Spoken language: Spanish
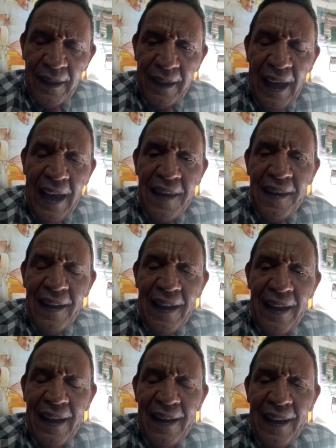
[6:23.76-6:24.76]
que a
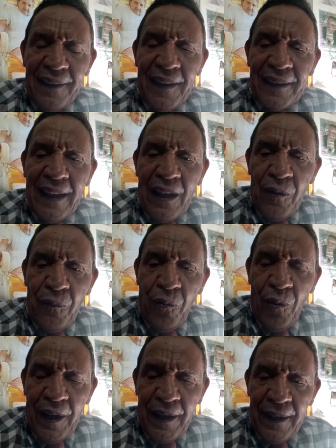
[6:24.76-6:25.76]
ella la, citaron
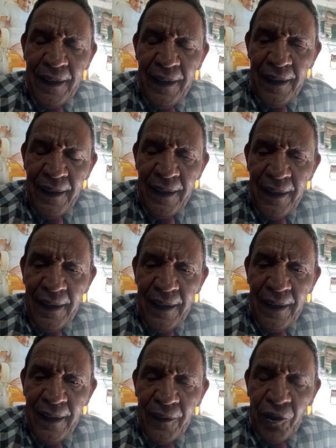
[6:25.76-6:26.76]
fue
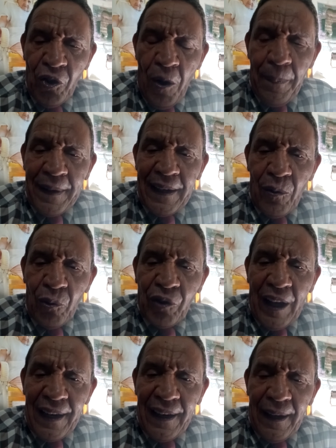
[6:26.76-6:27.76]
no para
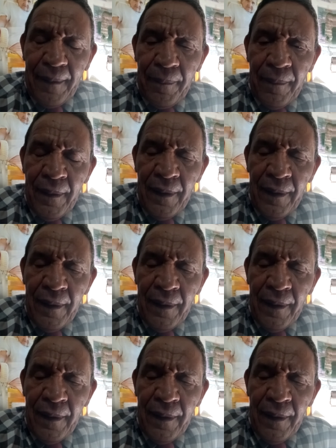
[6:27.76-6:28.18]
acusarla,